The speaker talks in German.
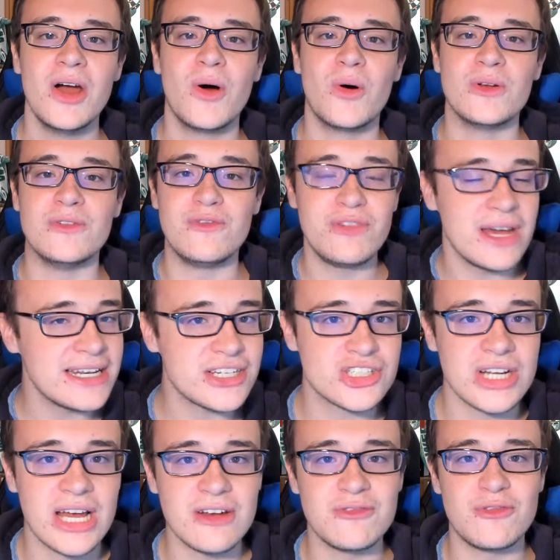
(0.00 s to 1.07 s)
und fertig
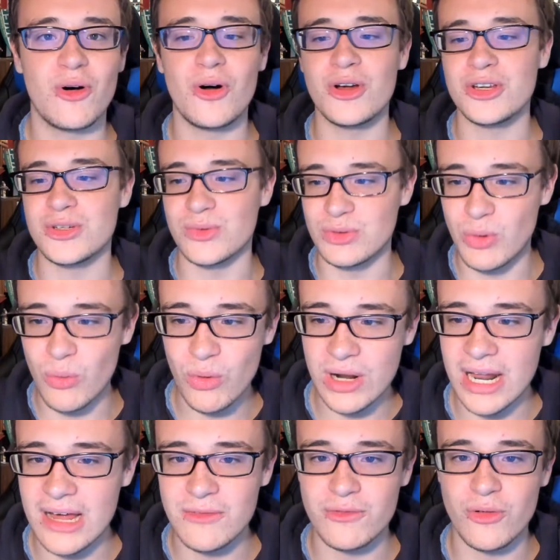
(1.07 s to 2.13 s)
schneiden für euch und
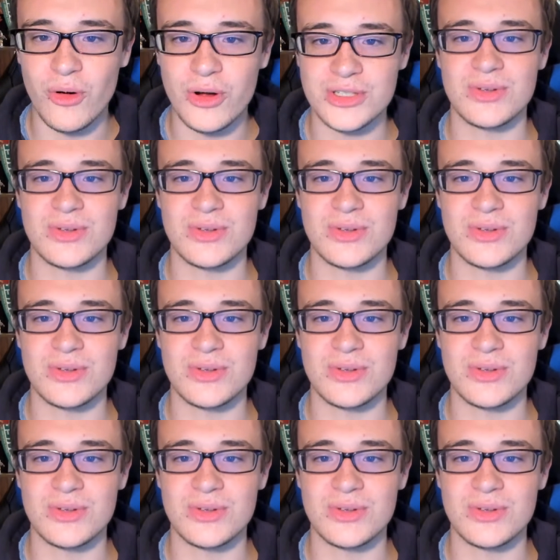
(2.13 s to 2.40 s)
hochladen für euch,